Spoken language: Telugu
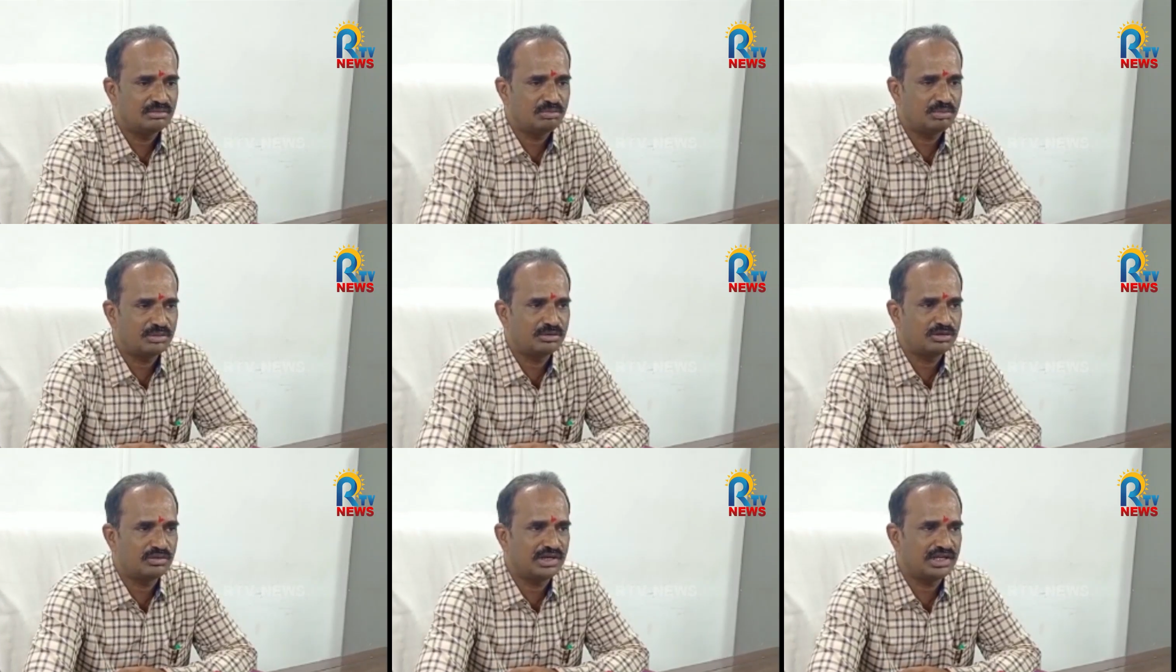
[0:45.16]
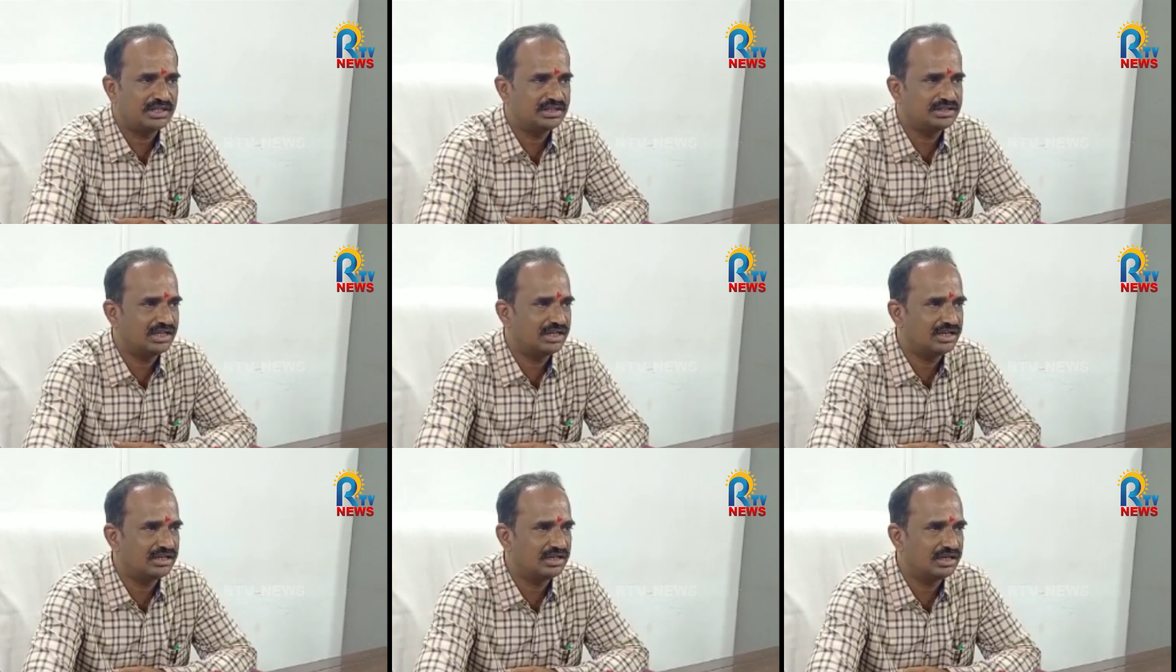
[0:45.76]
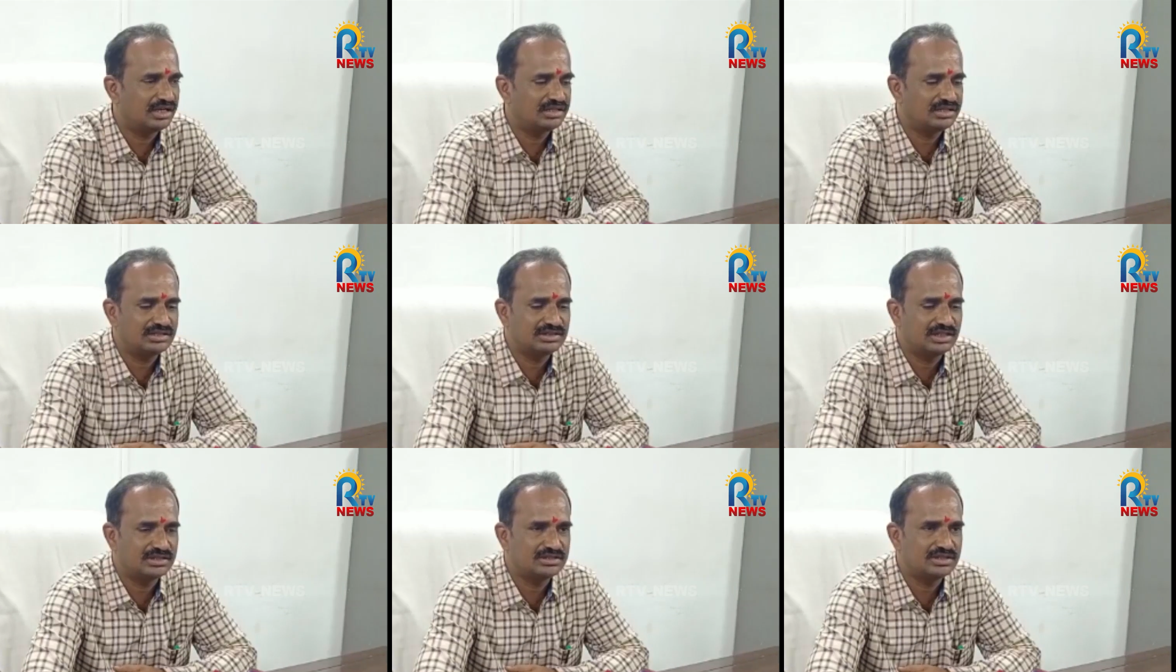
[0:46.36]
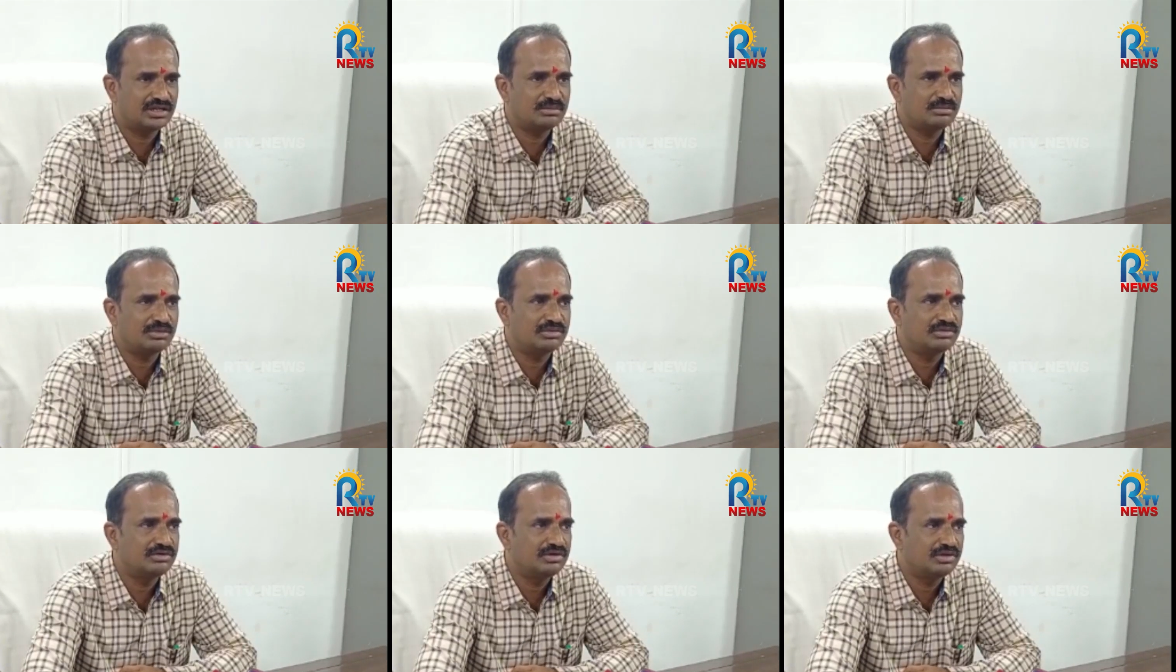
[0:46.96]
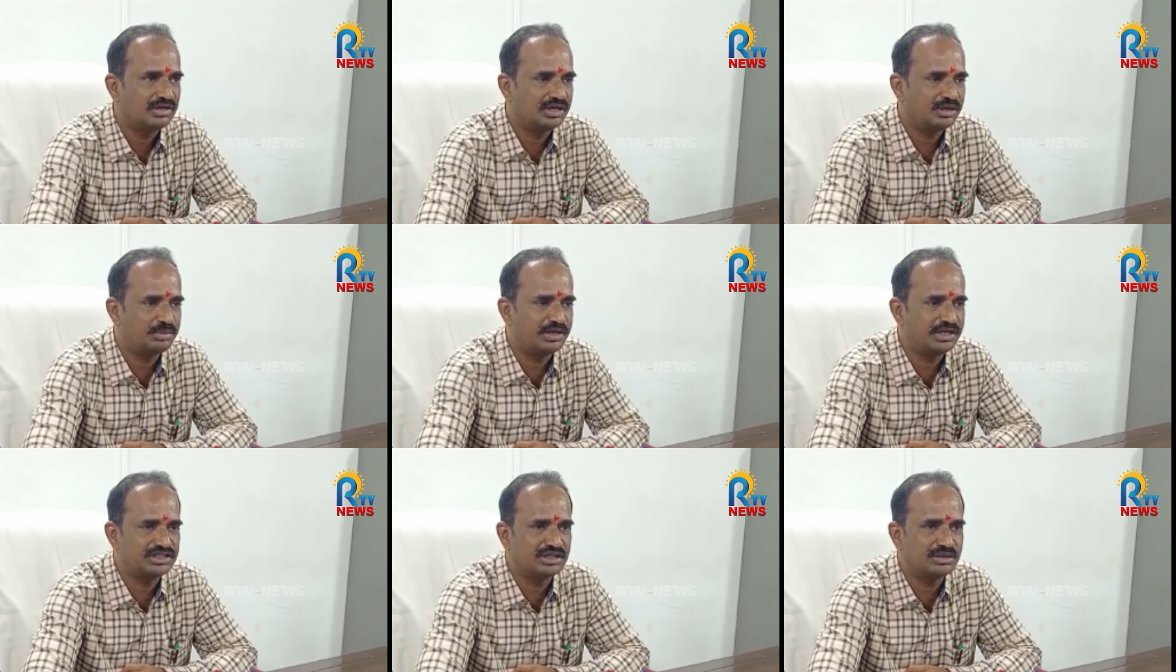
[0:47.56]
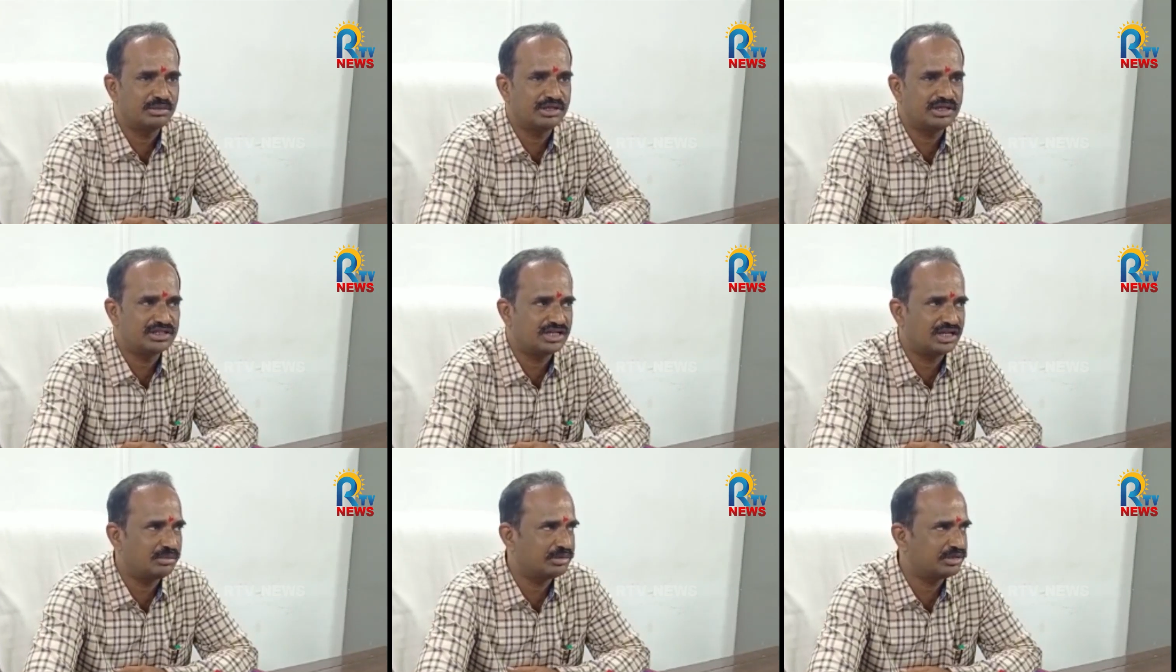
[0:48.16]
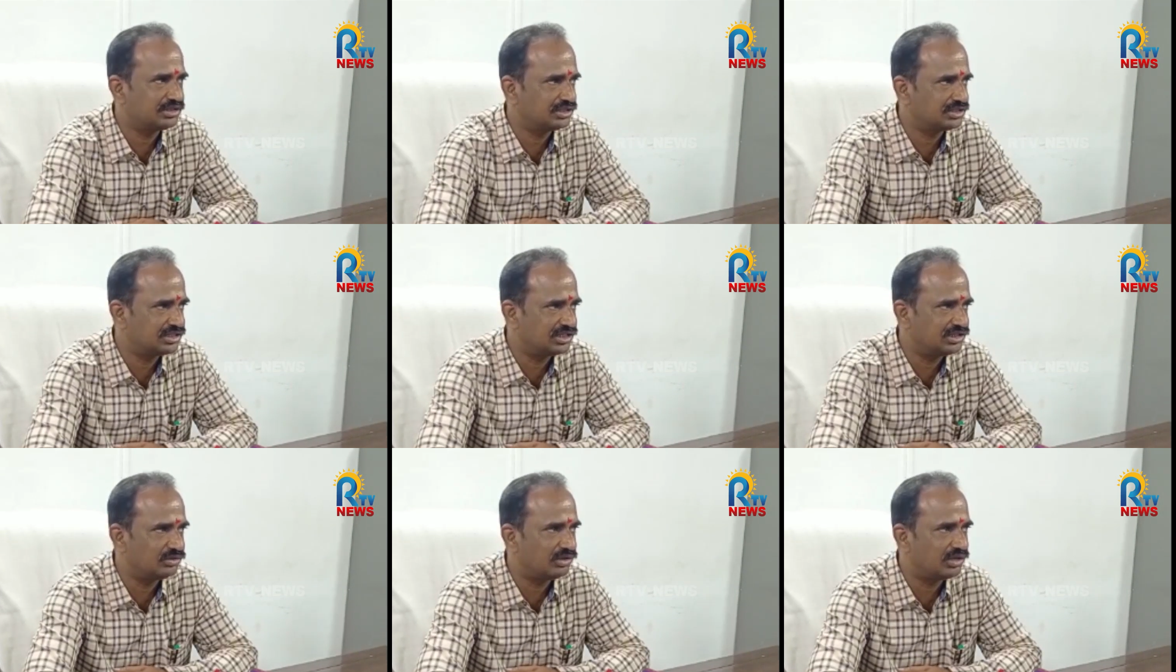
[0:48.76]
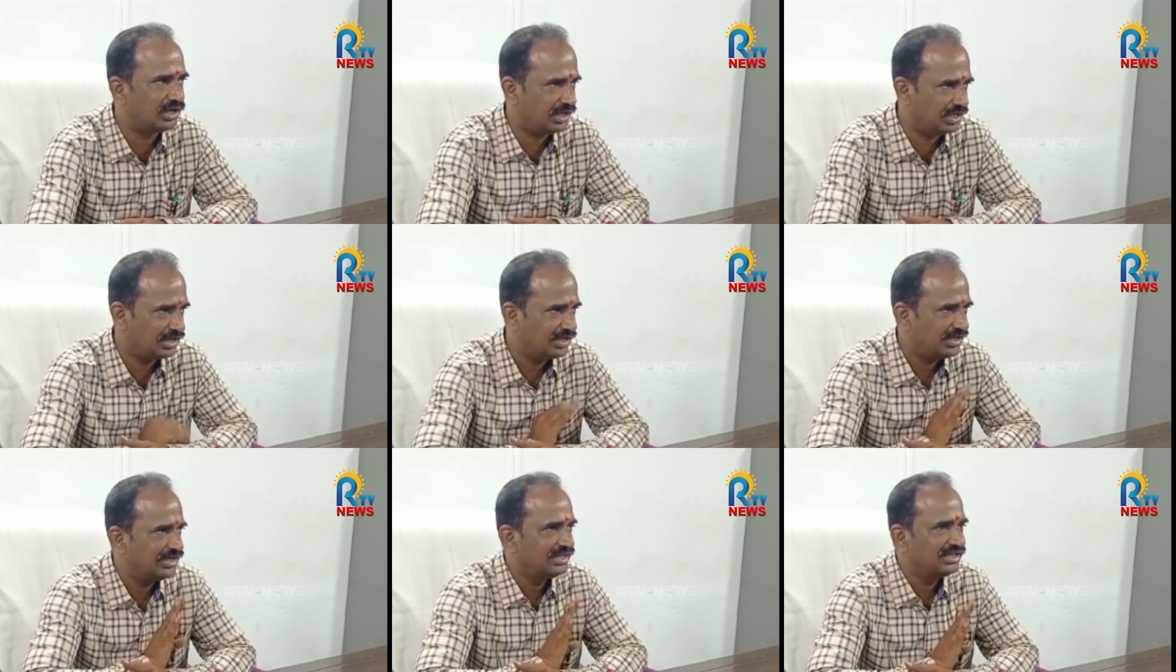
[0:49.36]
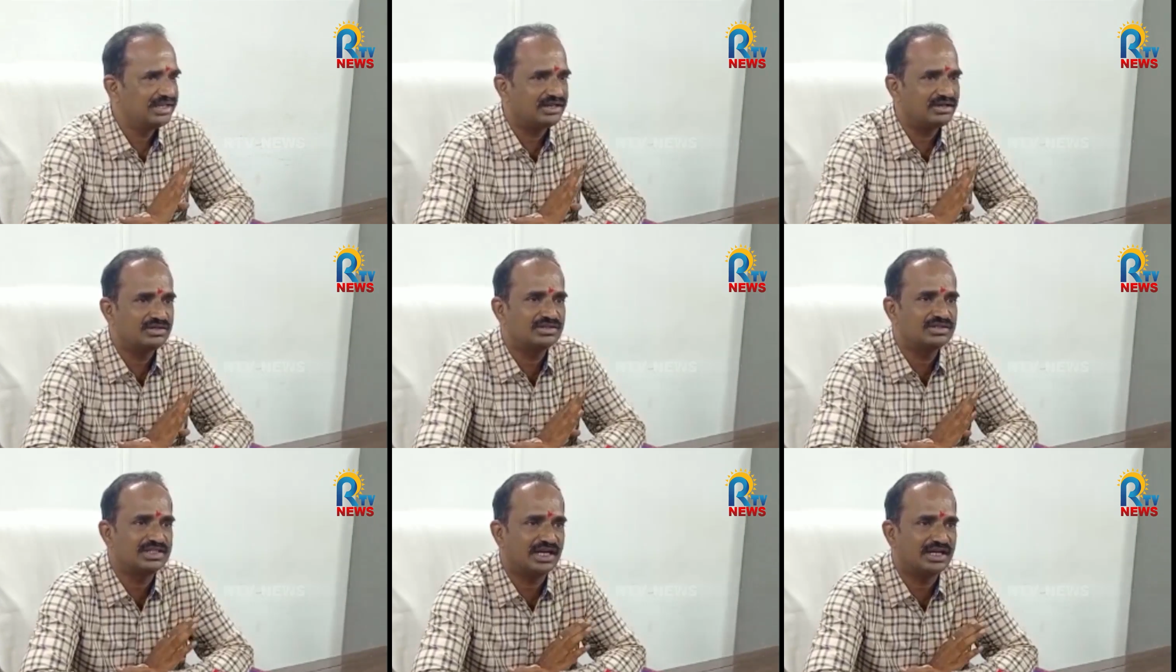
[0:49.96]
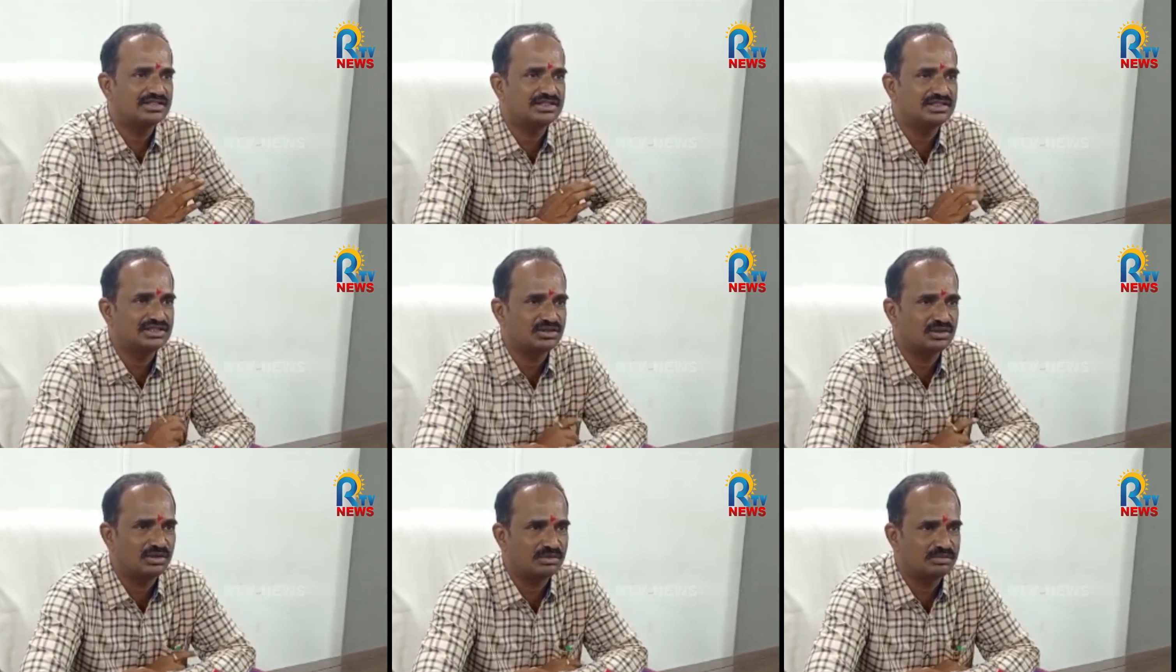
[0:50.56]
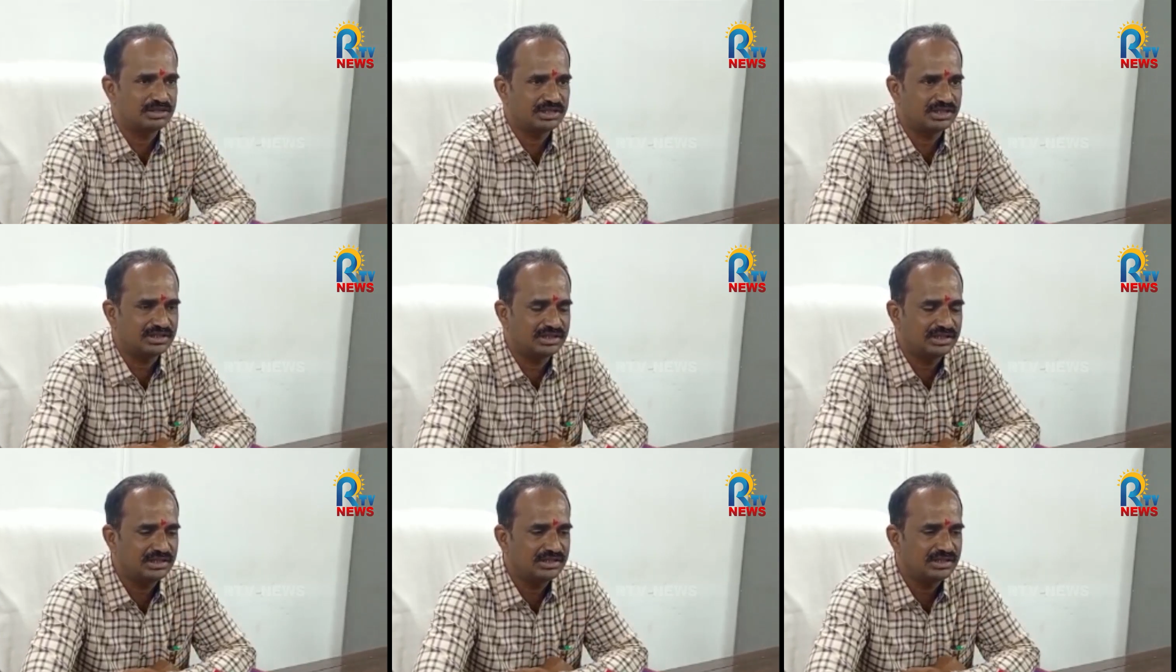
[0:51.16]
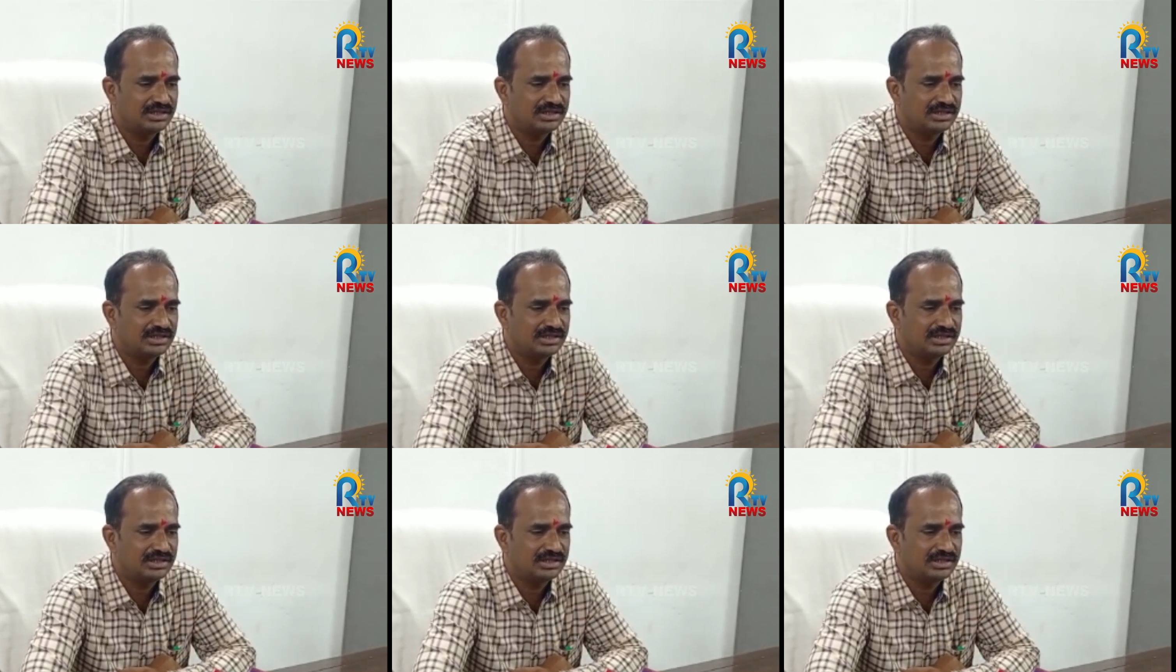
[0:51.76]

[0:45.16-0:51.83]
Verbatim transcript: ప్రభుత్వ ఆదేశాల ఆదేశానుసారం డిప్యుటేషన్ పైన జిల్లా పరిషత్ సీఈఓగా ఈరోజు ఛార్జ్ తీసుకోవడం జరిగింది